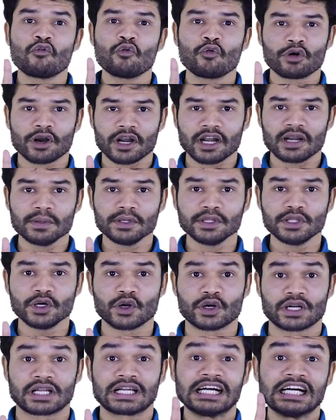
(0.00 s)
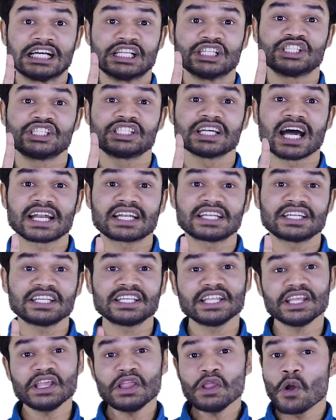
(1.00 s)
ফোরের ভেতর
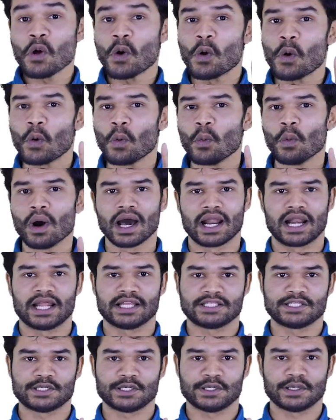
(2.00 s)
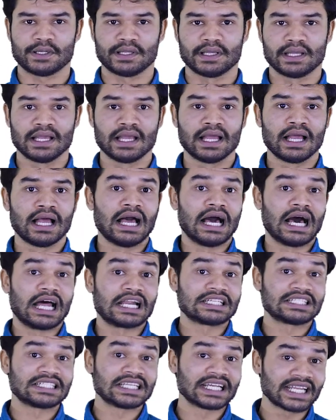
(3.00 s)
চারটি ওয়ান আছে আর
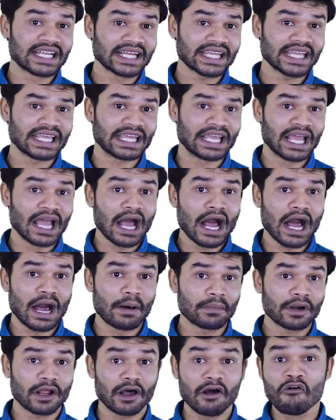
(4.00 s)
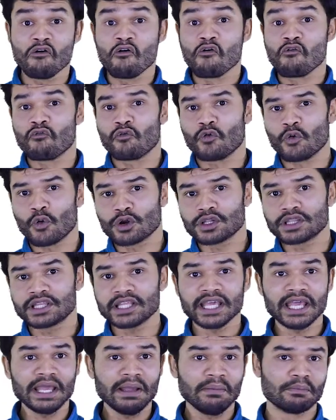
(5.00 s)
সেটাকে আমরা ফোর
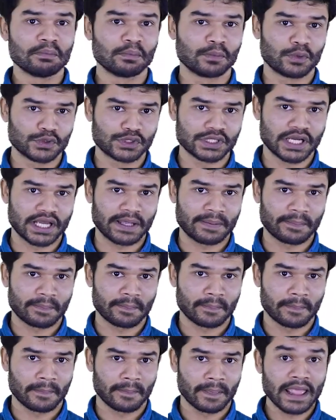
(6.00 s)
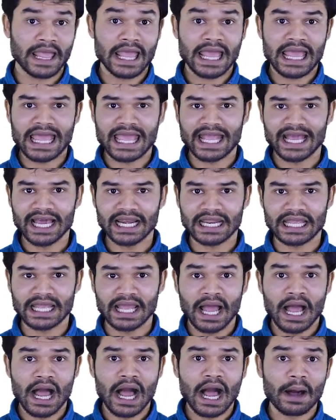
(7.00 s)
দিয়ে বোঝাই এখানে
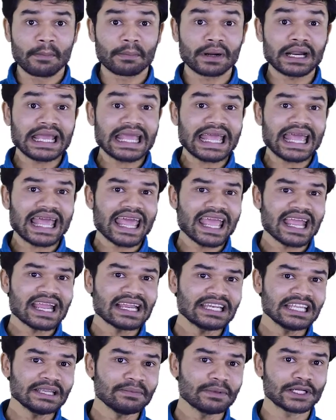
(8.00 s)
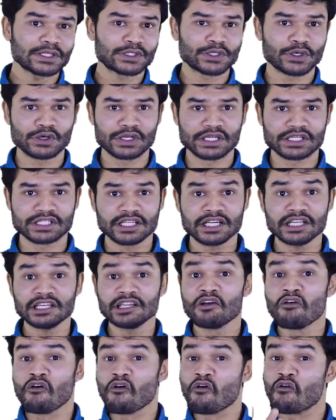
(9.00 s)
আমরা একটি মাত্র ডিজিট
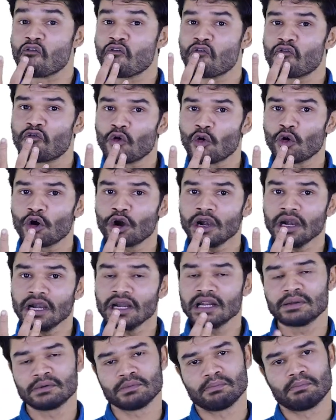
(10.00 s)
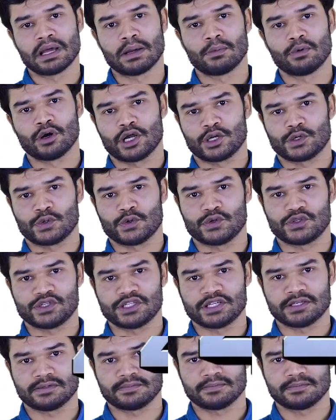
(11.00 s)
ফোর ব্যবহার করছি